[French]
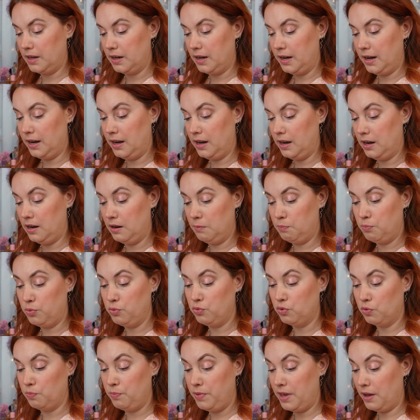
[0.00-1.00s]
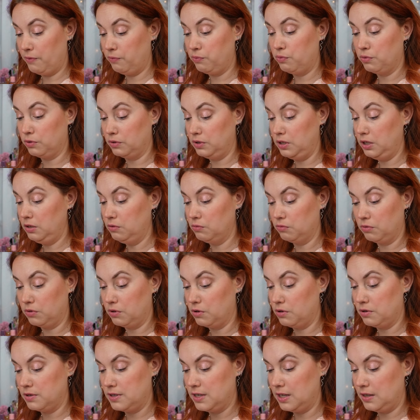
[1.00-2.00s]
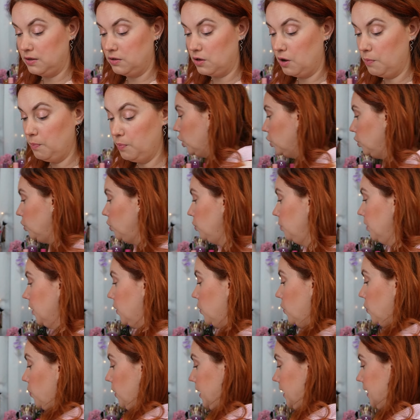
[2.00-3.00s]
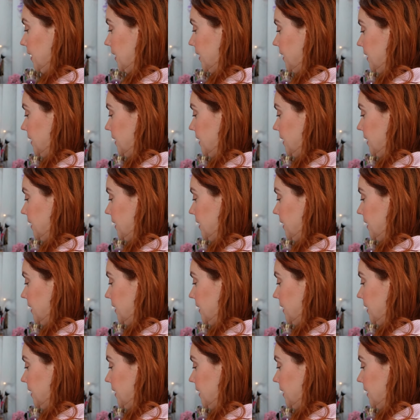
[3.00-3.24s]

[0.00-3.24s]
Et plutôt bien fourni, donc euh, c'est top. Numéro 8,